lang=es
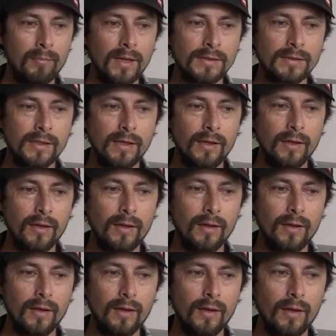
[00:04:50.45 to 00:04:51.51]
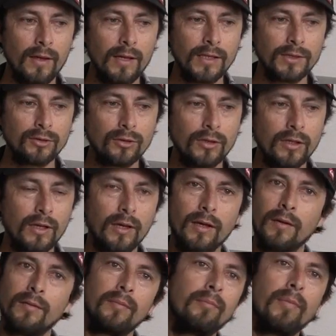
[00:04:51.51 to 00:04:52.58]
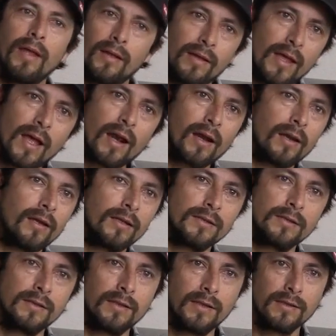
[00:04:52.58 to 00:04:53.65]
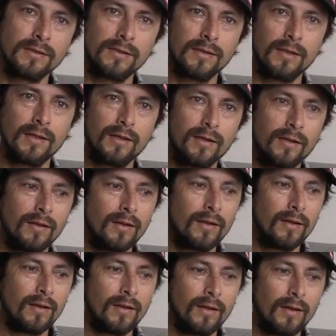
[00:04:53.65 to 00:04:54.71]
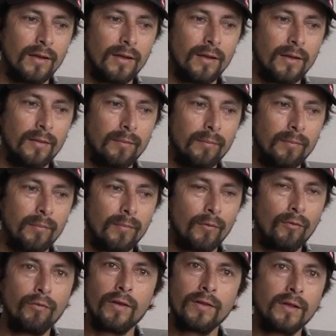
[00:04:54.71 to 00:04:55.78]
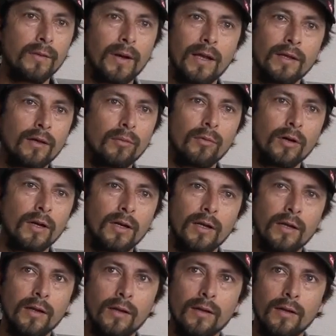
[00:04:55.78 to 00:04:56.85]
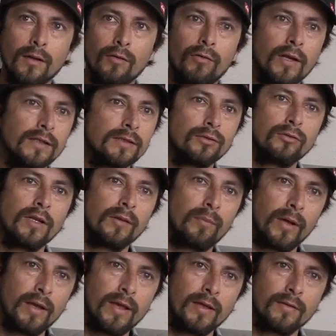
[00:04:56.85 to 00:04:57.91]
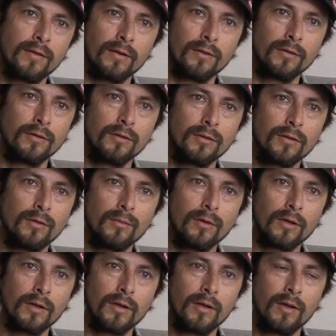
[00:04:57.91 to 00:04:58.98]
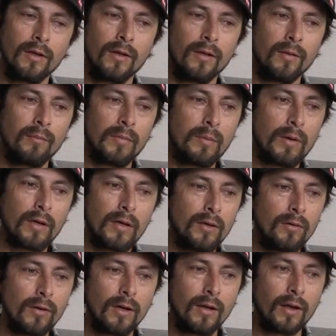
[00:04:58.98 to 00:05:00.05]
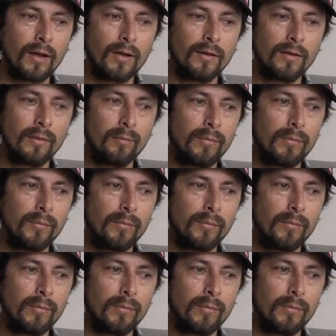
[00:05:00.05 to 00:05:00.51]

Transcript: Más que el hecho de venderles este, eh, un festival es como que le, ofreces una experiencia, ¿no? Entonces como que me imagino que la gente